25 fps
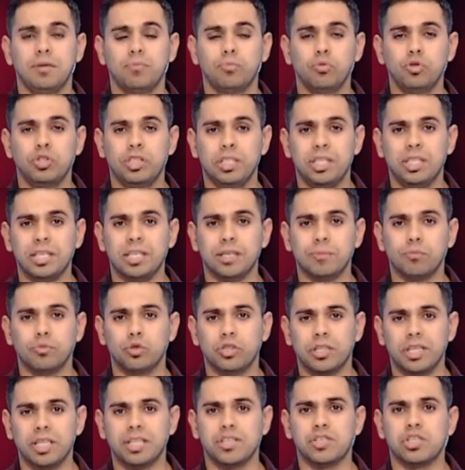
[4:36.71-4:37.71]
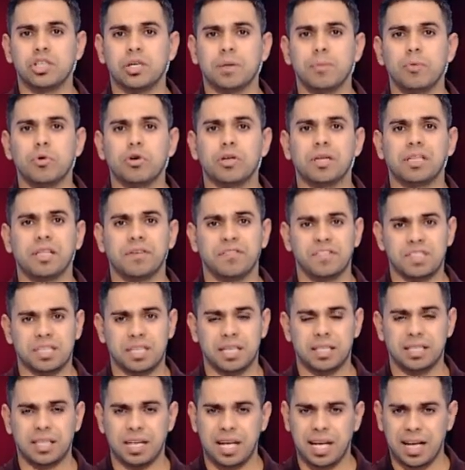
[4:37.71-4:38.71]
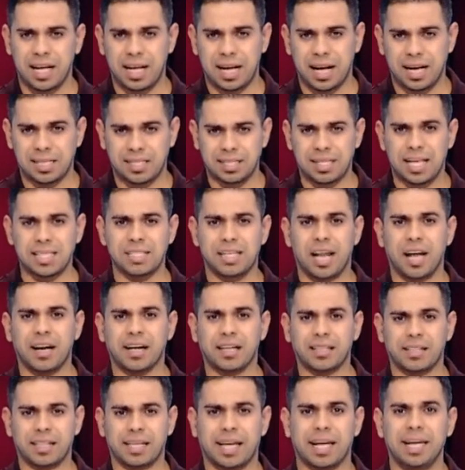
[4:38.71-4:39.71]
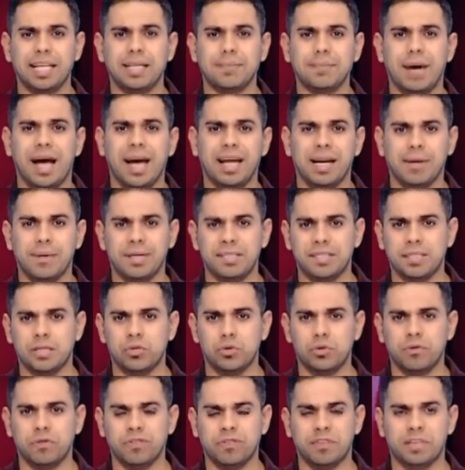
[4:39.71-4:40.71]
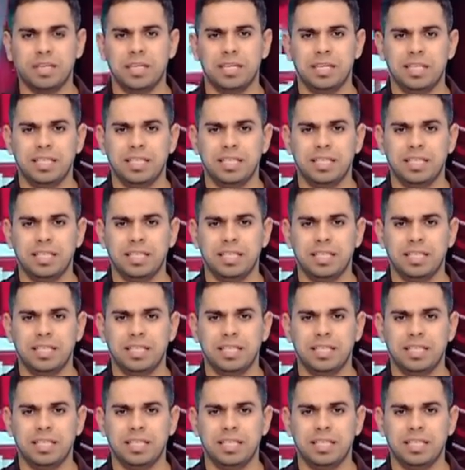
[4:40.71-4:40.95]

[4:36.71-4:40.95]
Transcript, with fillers: مدير مديريه الشباب والرياضه في اسكندريه هستاذن حضرتك تخليك معانا بس اشوف